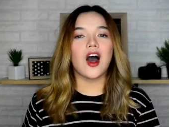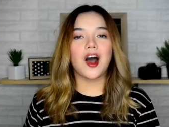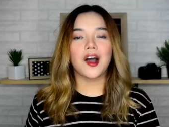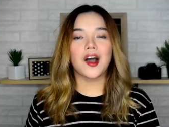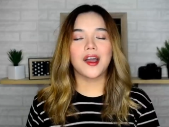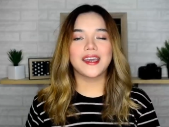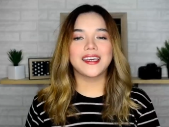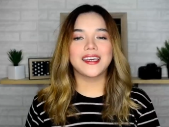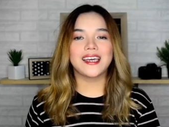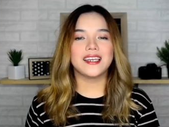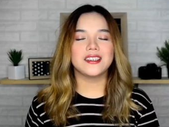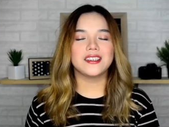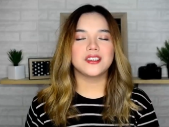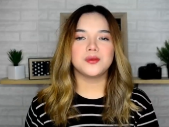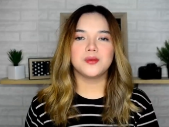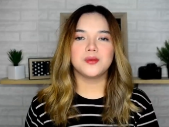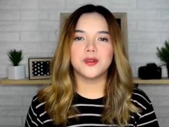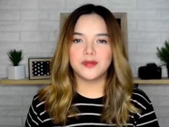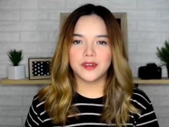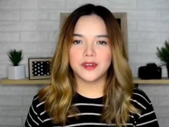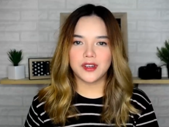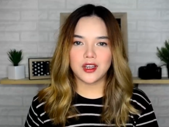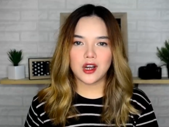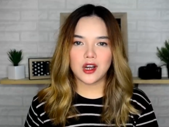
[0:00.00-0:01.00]
Okay guys,
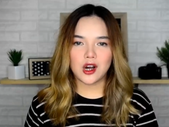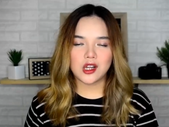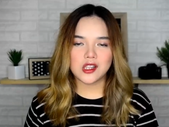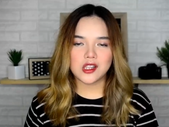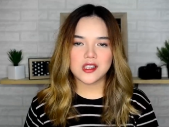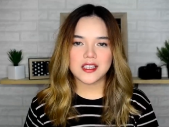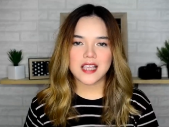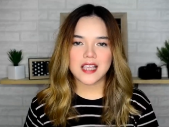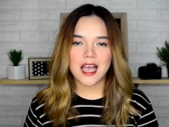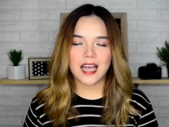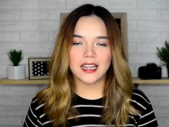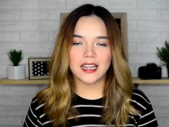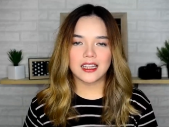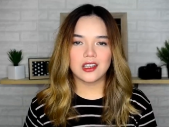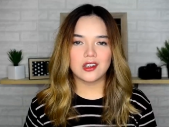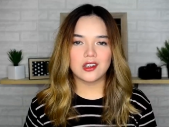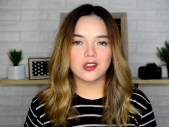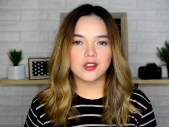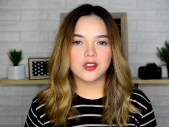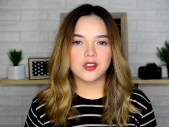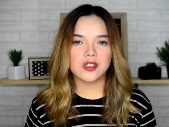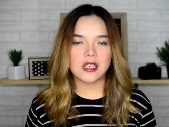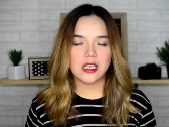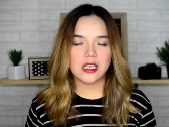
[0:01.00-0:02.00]
moving on sa
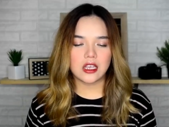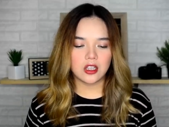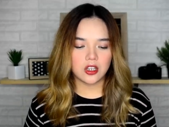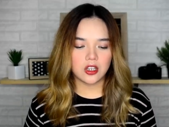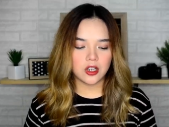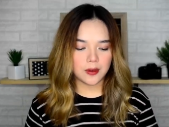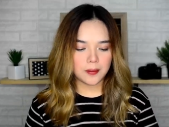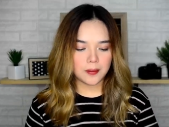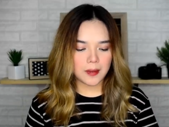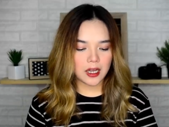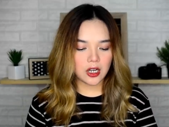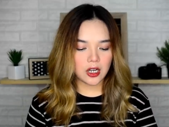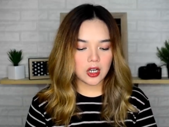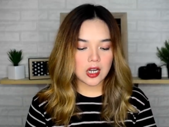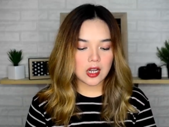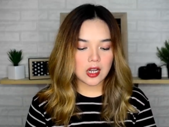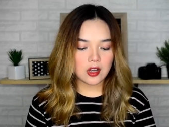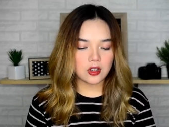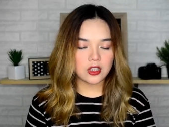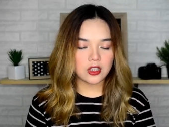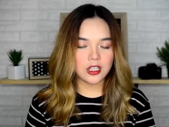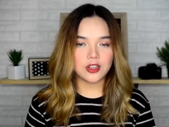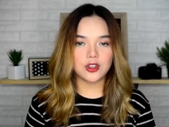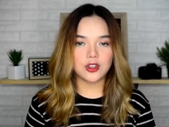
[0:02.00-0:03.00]
ating concealer. Meron
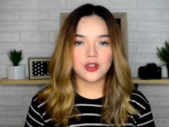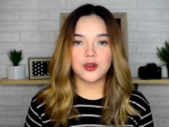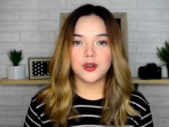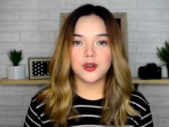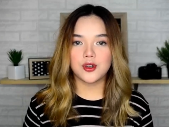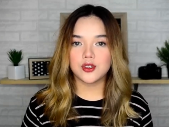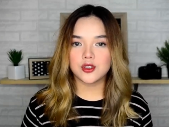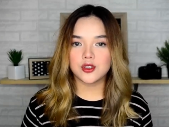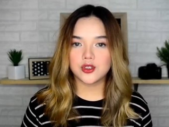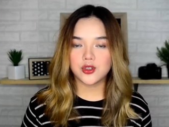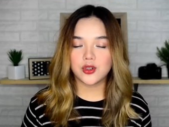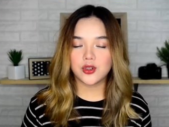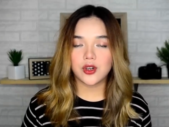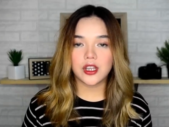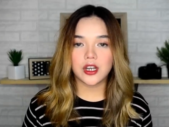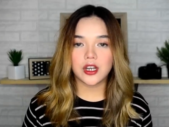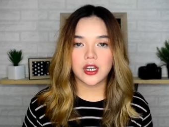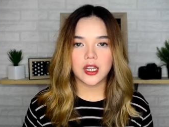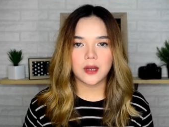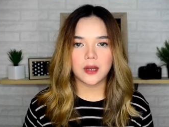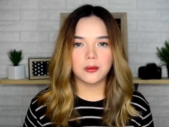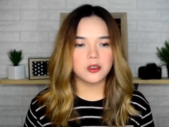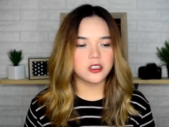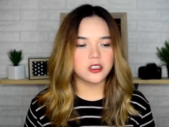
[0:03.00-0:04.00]
ako ditong gustong
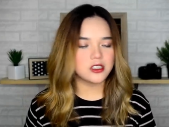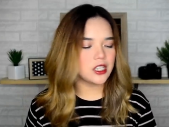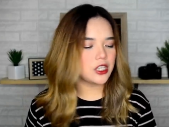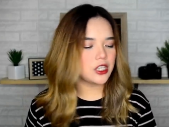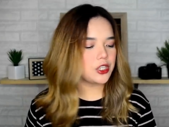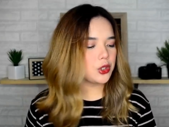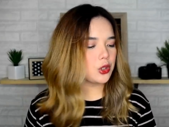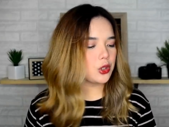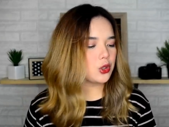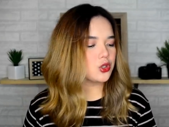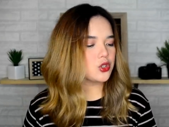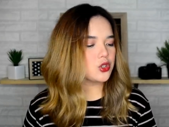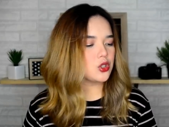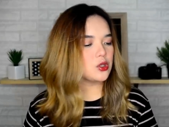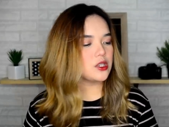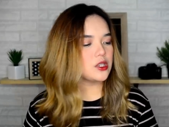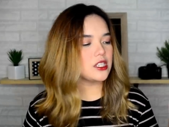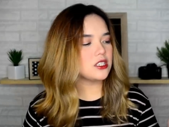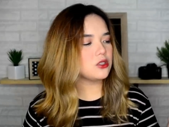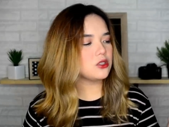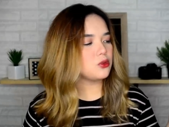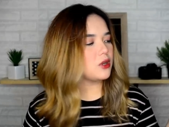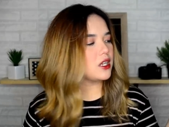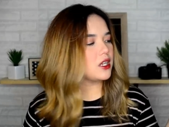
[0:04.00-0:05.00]
i recommend sa inyo. So,
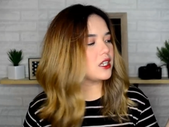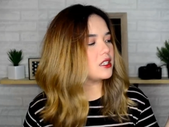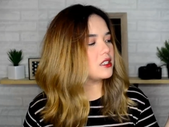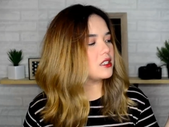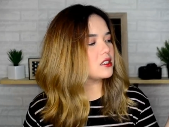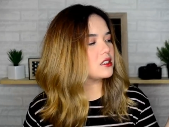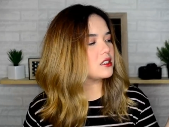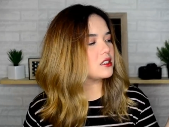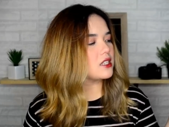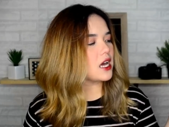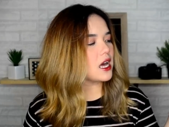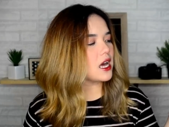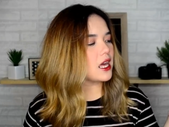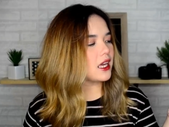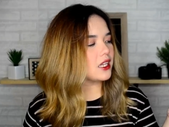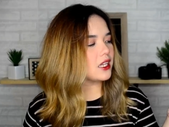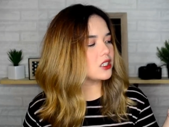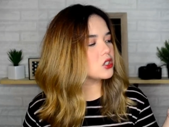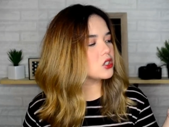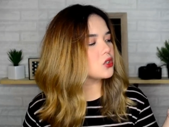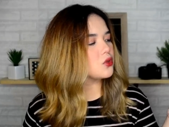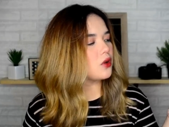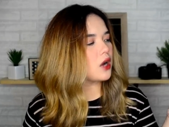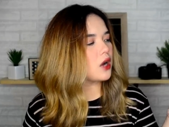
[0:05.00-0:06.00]
this one is the
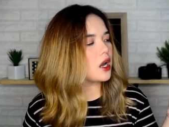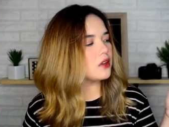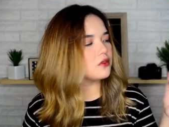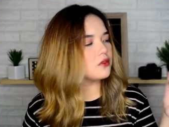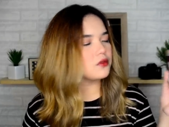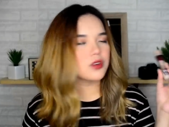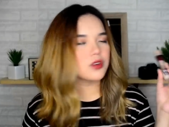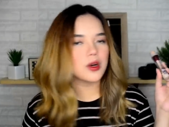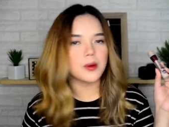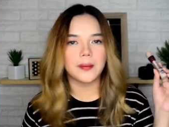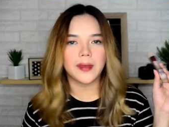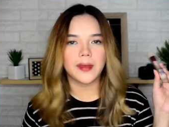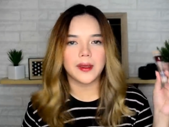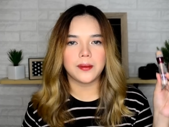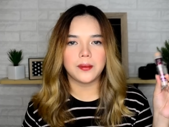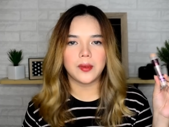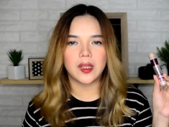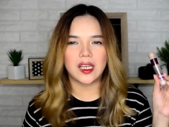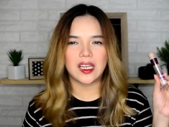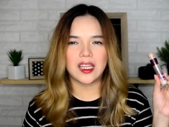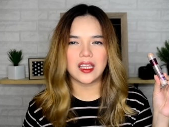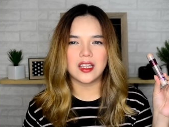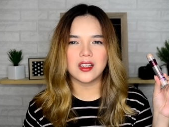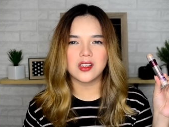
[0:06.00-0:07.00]
H1 from
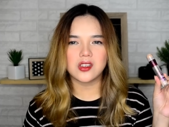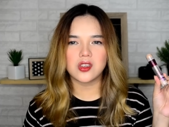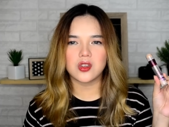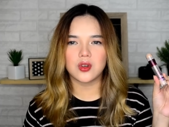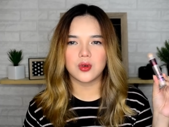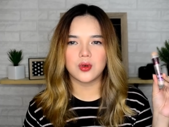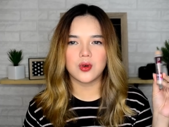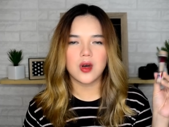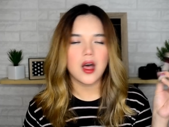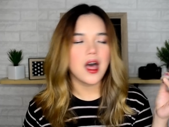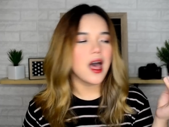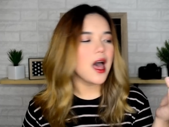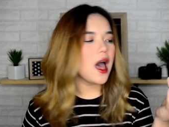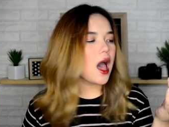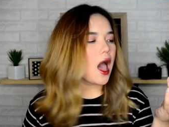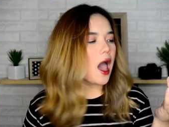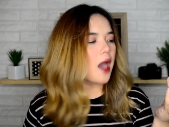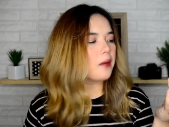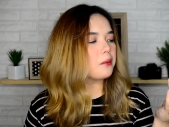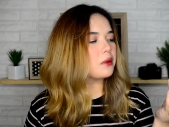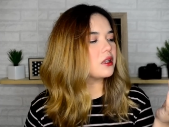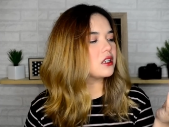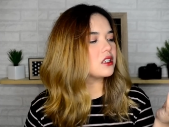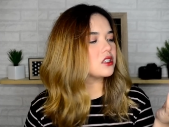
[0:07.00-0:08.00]
Maybelline. So,
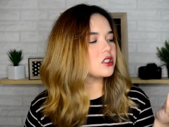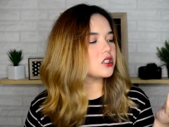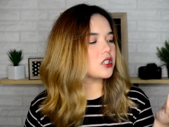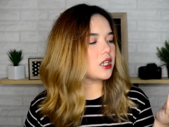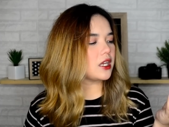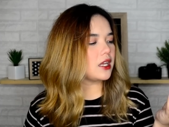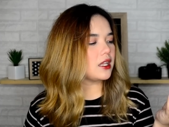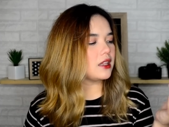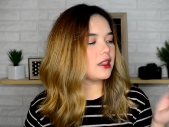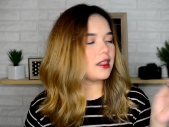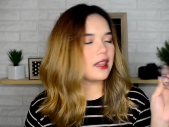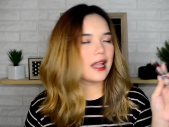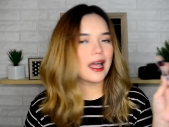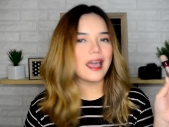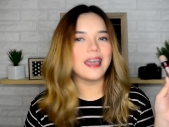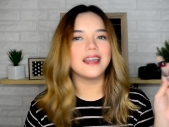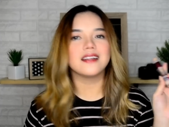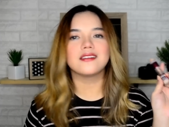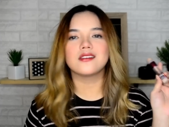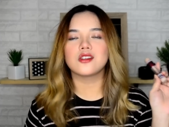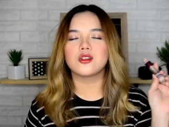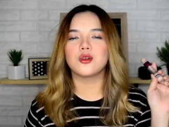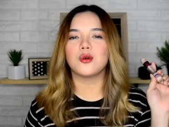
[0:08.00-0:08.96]
I'm in the shade light.